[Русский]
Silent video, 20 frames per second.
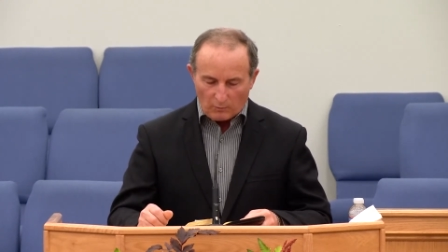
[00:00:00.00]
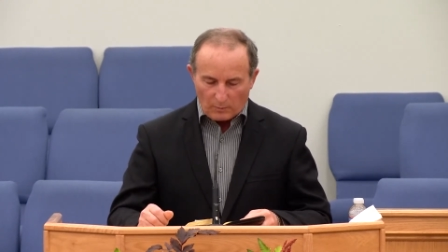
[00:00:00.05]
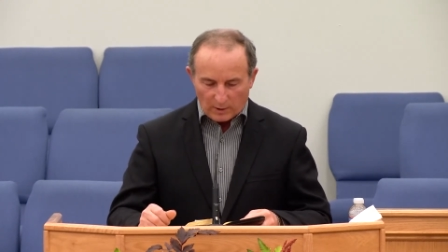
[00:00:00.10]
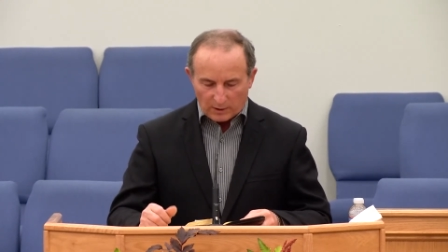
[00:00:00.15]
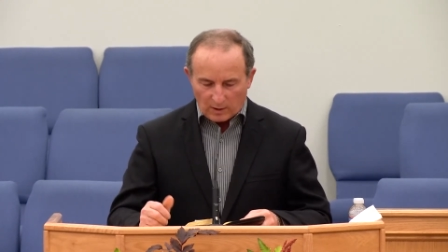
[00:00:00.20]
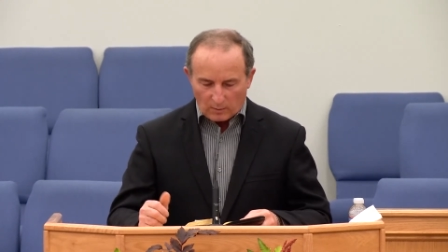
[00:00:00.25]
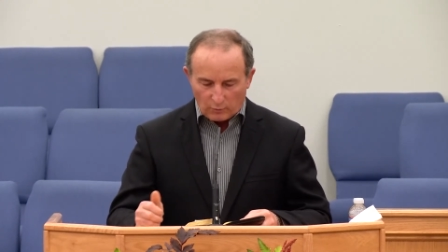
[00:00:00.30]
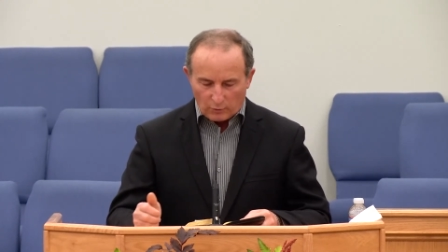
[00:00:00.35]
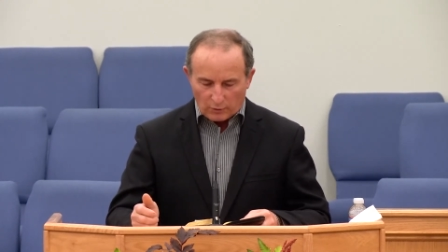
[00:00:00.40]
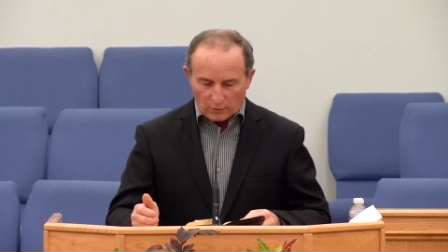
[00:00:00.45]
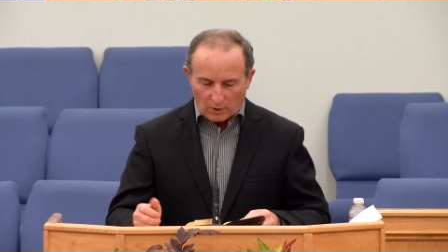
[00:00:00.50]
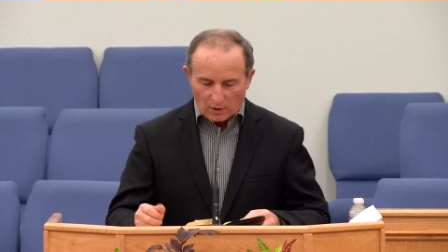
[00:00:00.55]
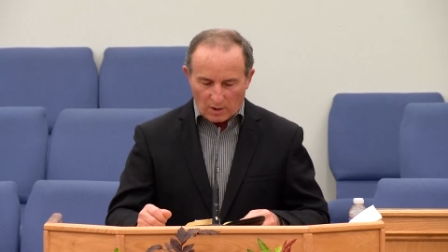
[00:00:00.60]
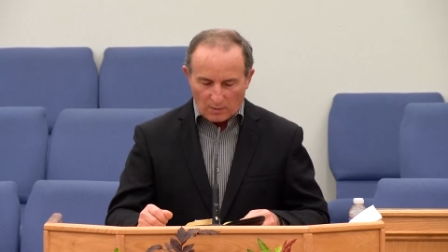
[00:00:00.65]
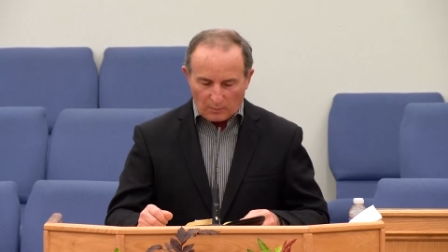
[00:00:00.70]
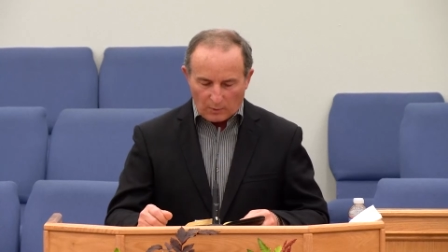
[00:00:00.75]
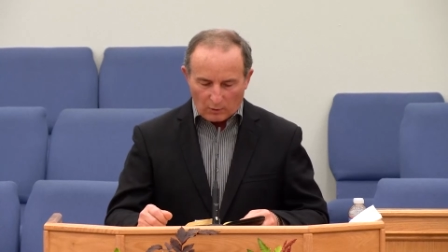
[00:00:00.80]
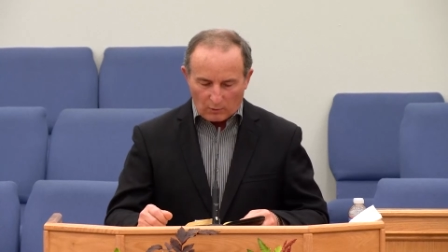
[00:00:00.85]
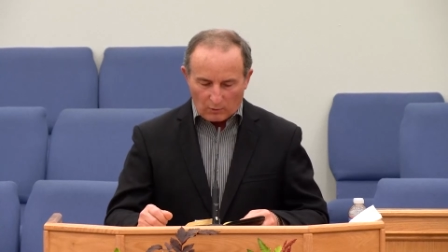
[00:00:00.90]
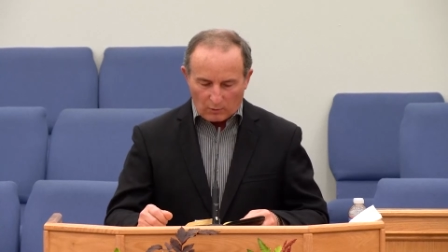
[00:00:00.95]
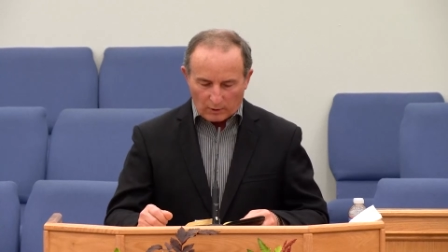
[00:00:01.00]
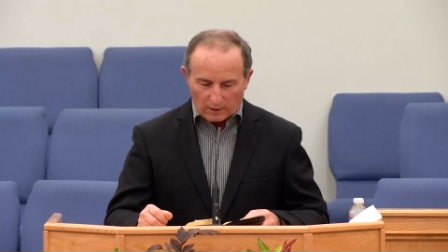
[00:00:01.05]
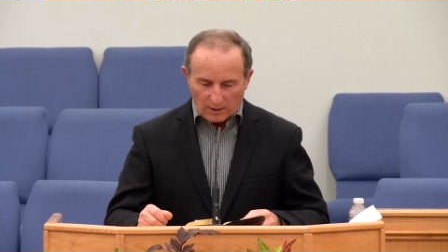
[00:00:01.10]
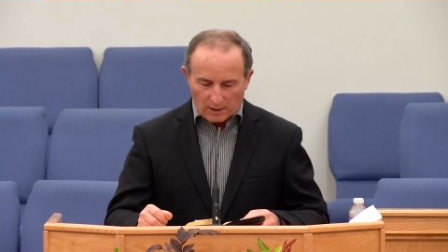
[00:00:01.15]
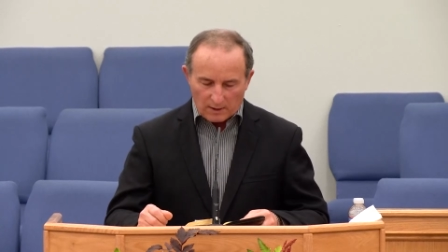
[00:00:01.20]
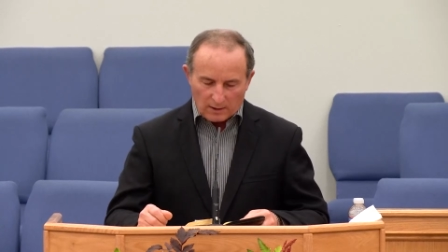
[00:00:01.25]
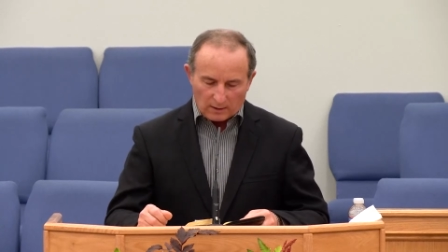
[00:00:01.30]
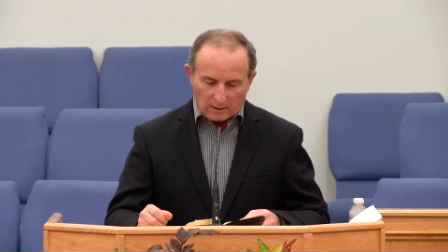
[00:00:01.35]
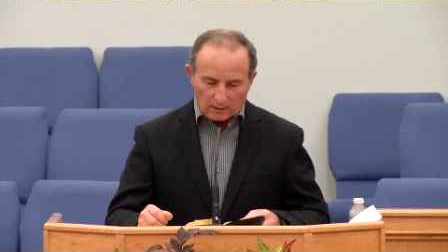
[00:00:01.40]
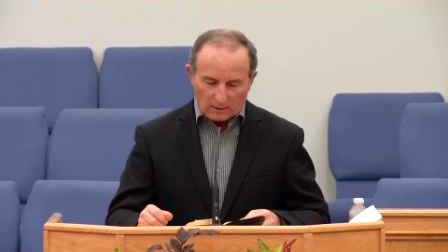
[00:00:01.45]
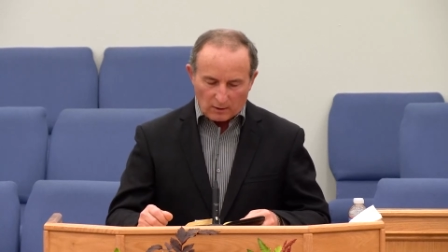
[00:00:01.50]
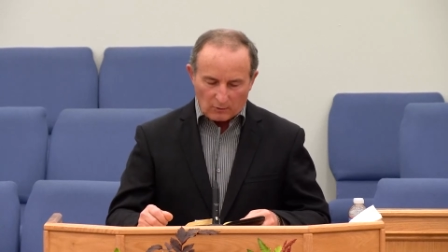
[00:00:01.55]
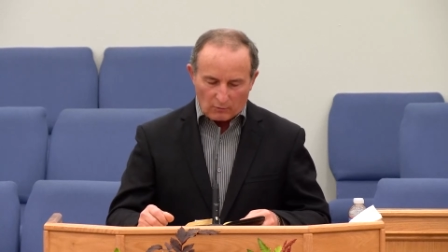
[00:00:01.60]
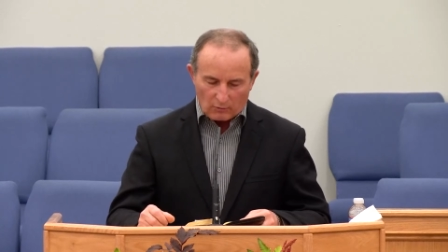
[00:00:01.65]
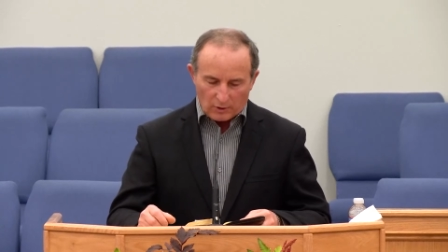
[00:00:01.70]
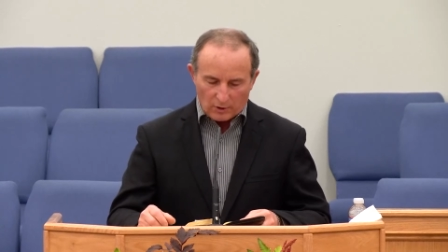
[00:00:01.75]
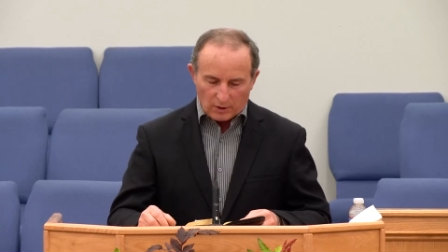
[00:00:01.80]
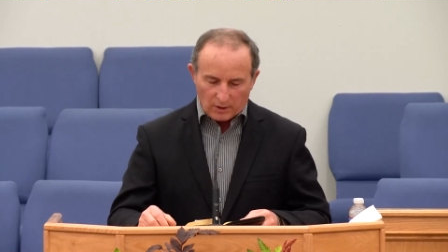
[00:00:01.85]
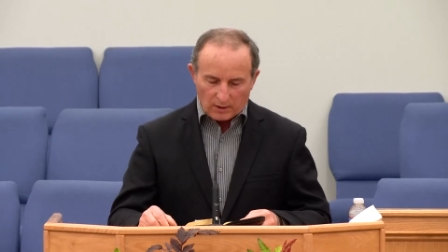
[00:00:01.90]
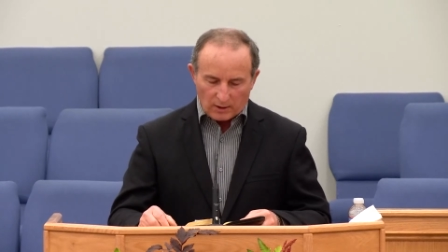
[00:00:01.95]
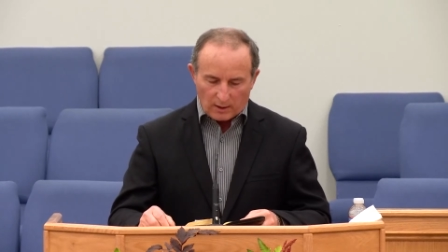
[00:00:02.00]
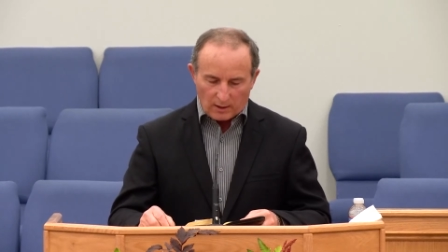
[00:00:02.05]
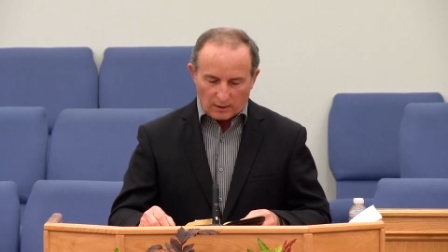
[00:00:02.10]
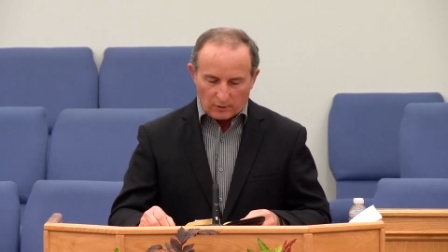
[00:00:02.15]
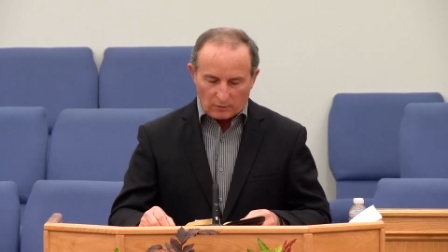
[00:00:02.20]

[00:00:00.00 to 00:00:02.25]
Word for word: Потому что непокорность – это такой же грех,